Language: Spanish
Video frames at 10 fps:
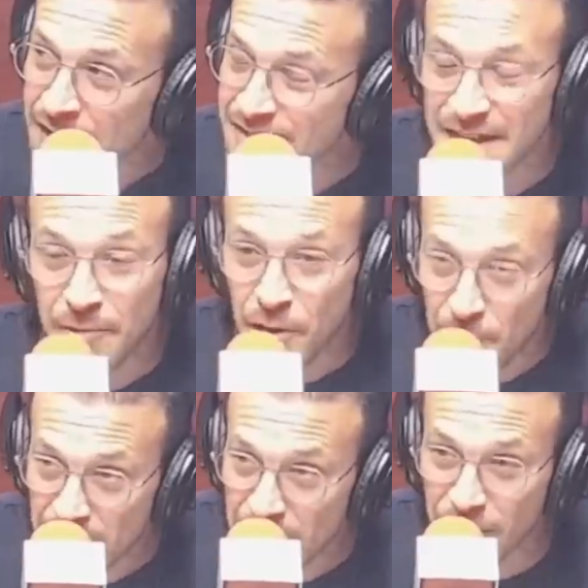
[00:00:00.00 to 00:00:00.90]
se
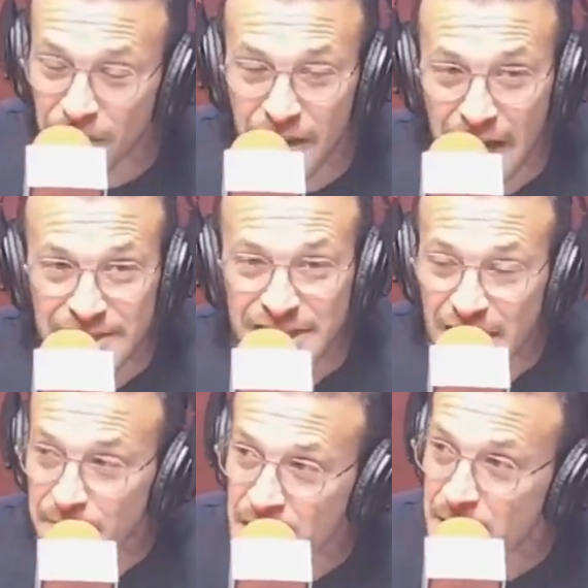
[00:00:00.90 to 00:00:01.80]
volvieron
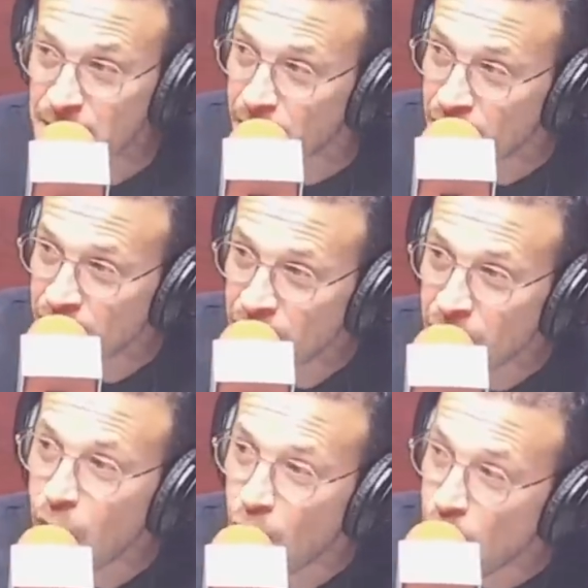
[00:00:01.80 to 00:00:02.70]
ayer mismo
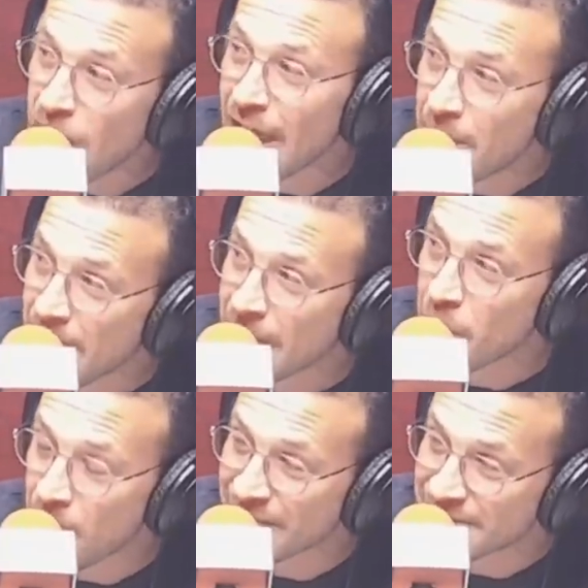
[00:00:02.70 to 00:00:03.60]
con las
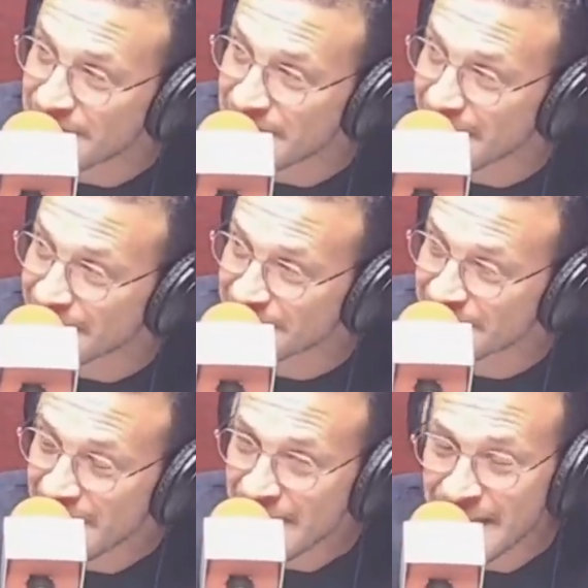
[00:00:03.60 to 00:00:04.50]
manos vacías.
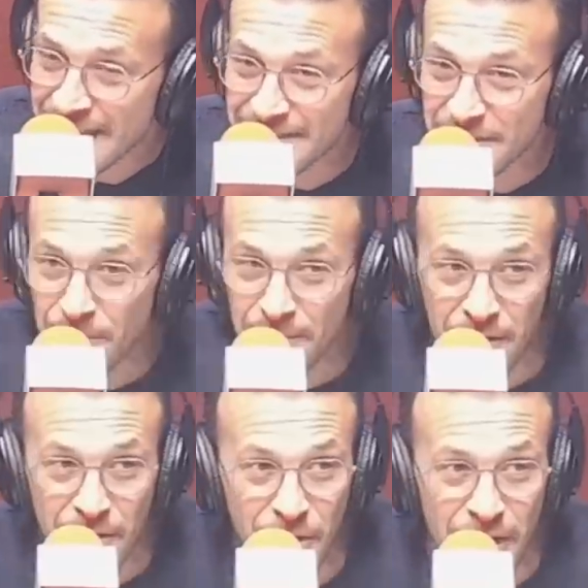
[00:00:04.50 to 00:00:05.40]
Y se
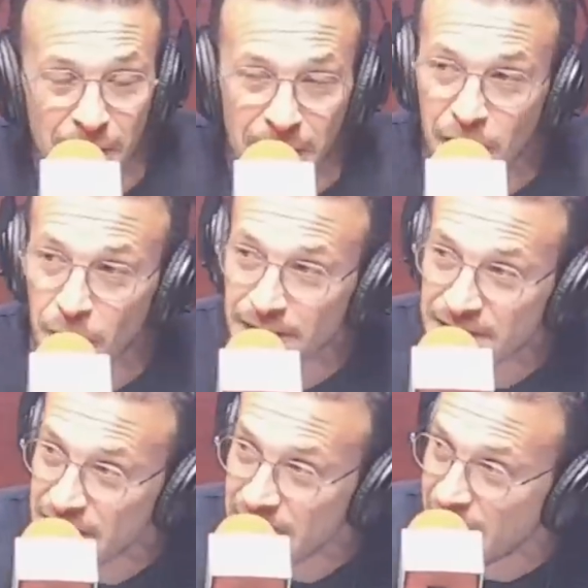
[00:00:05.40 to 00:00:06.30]
volvieron con las manos
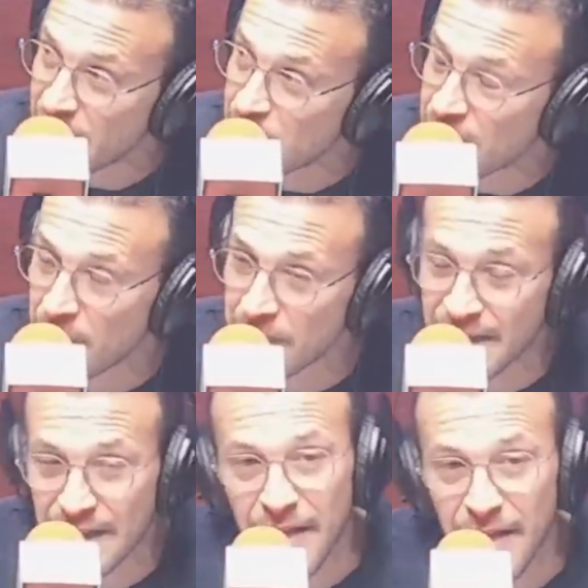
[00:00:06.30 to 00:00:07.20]
vacías después de haber
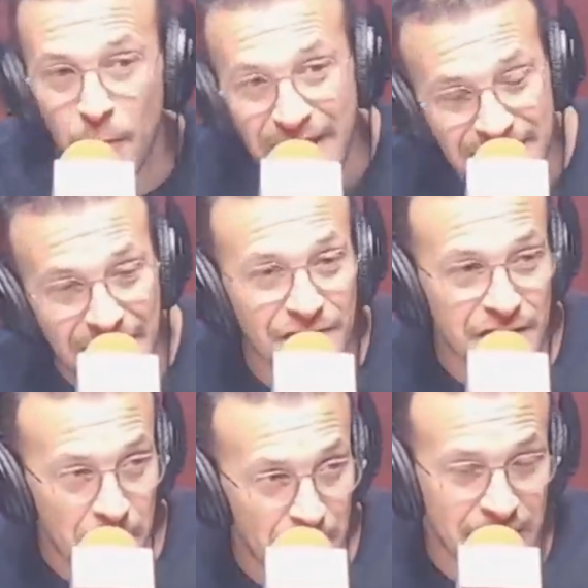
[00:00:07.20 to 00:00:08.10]
generado
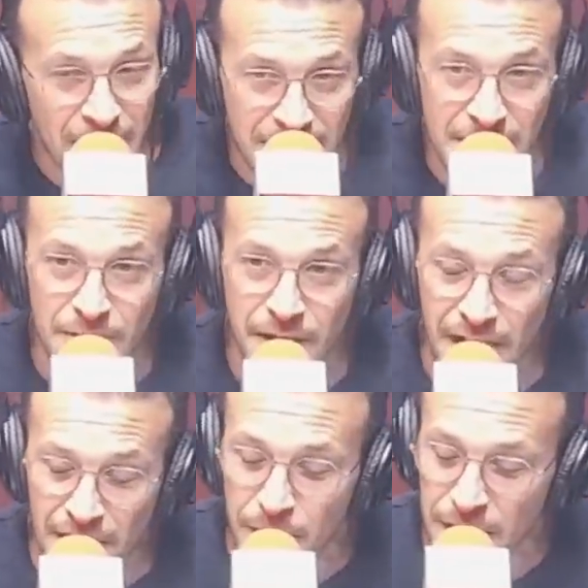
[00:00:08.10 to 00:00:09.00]
bastante
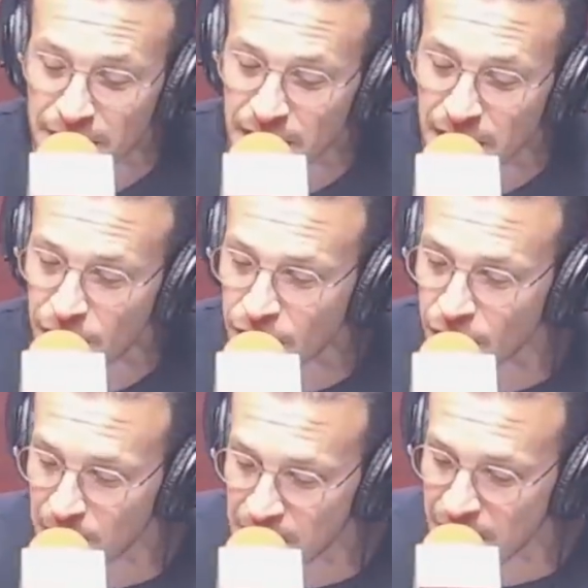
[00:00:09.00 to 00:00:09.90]
expectativa el Ministerio de
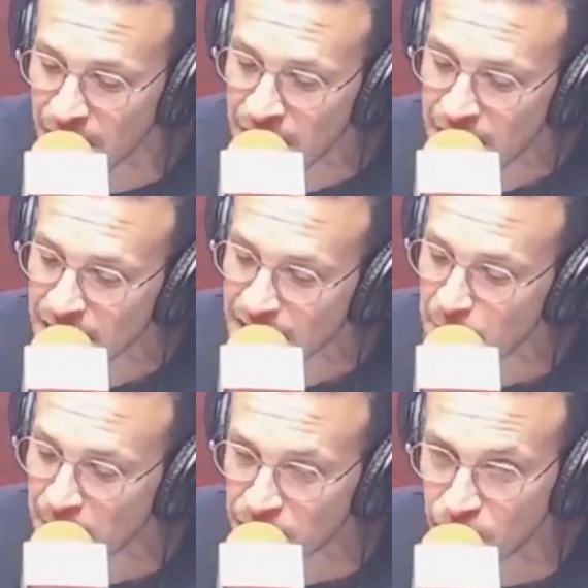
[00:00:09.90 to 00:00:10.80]
Economía
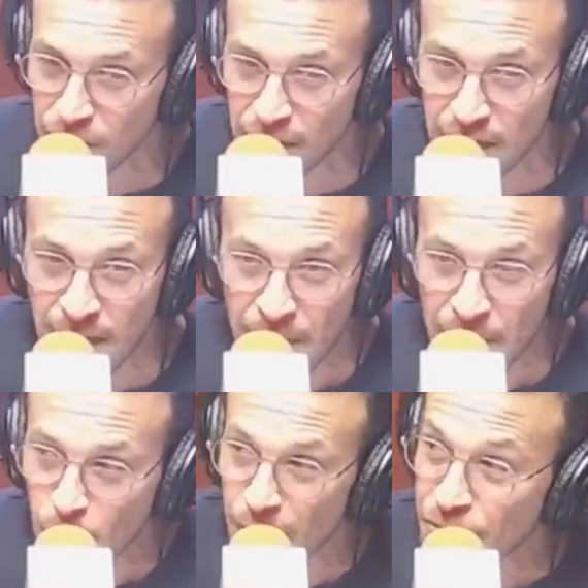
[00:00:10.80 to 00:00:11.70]
respecto de
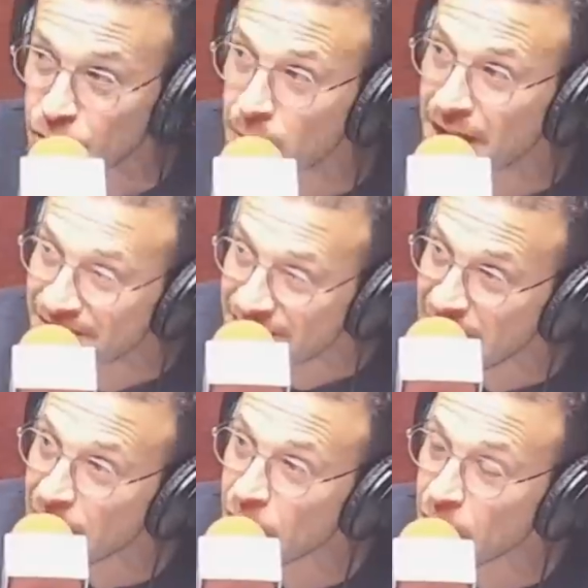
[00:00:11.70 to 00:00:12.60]
cuánto
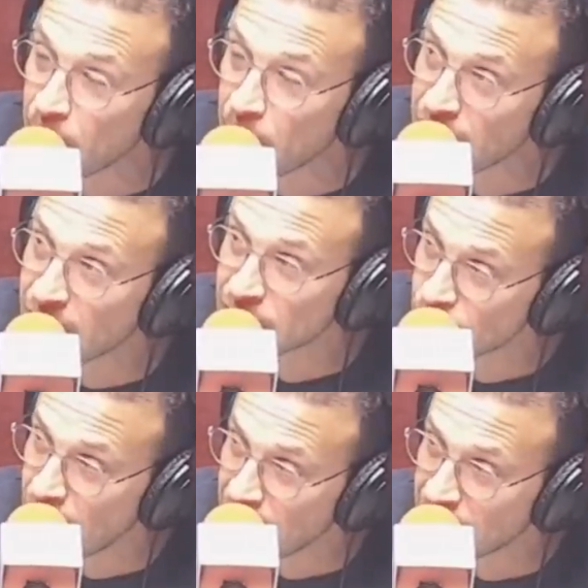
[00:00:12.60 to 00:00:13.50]
Brasil nos podía
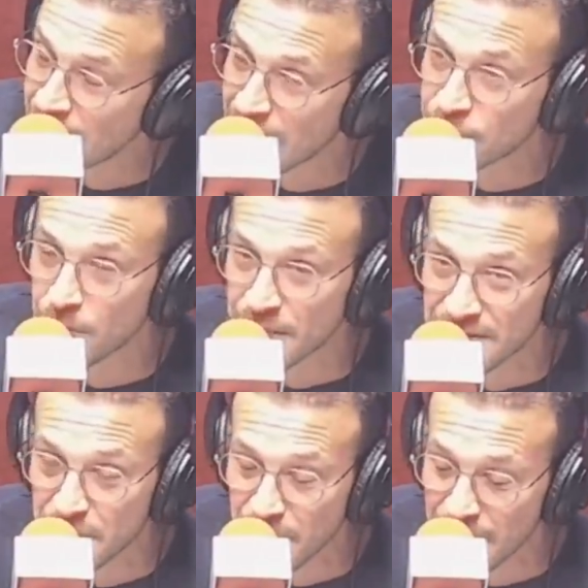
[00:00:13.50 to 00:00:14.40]
ayudar a
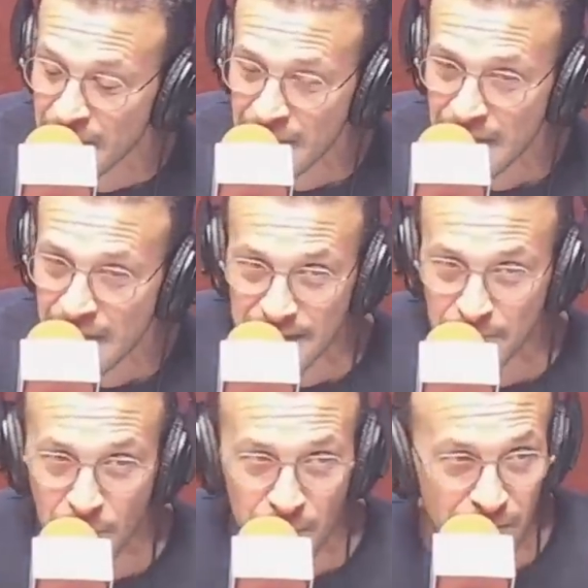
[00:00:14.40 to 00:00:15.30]
sobrellevar
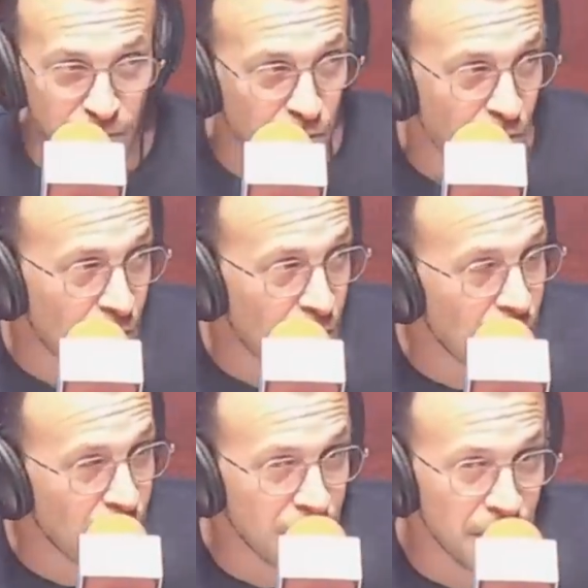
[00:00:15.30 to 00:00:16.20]
este
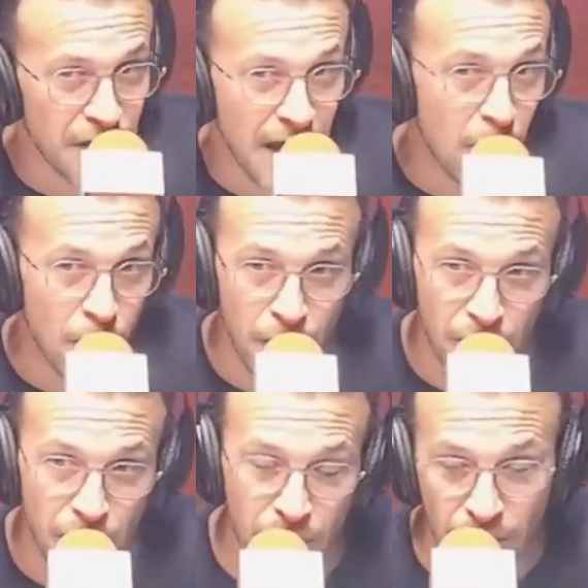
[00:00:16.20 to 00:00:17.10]
momento eh, de
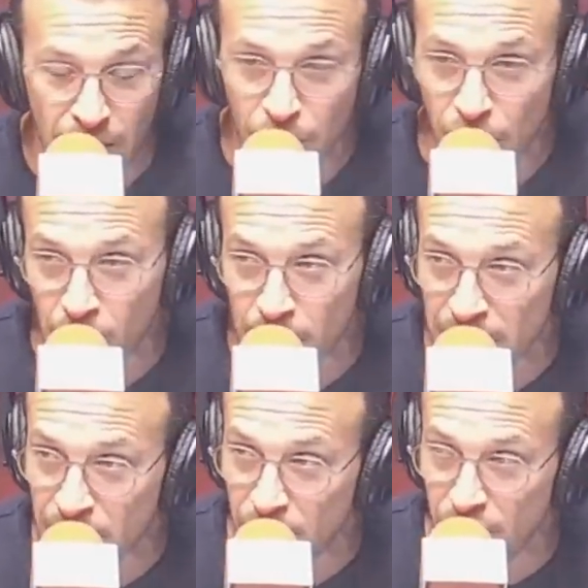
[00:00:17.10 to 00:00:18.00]
ahogo
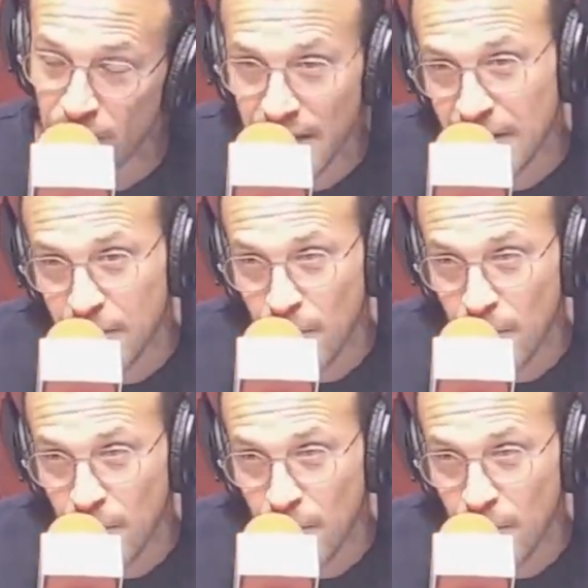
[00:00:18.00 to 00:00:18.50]
económico en el